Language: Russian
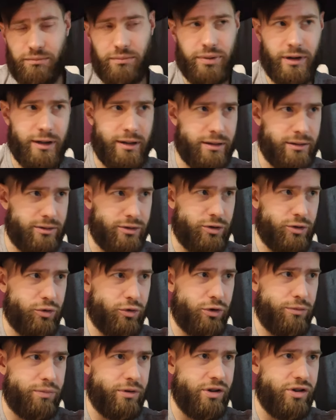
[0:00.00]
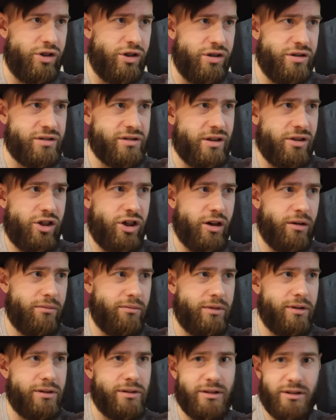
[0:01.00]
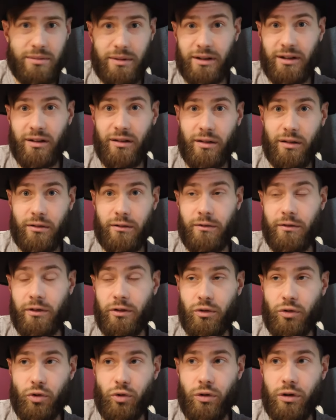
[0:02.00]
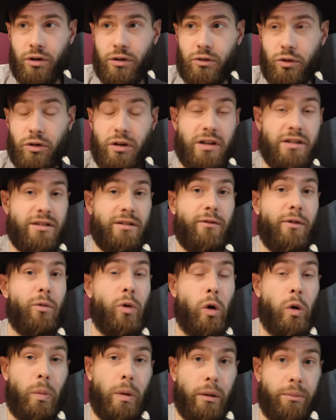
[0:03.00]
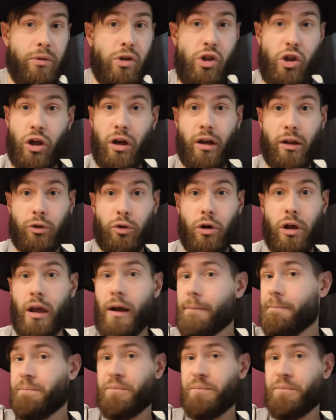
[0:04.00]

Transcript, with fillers: По другой причине, зачем э, смотреть этот видеоролик. Только если вы мой подписчик, который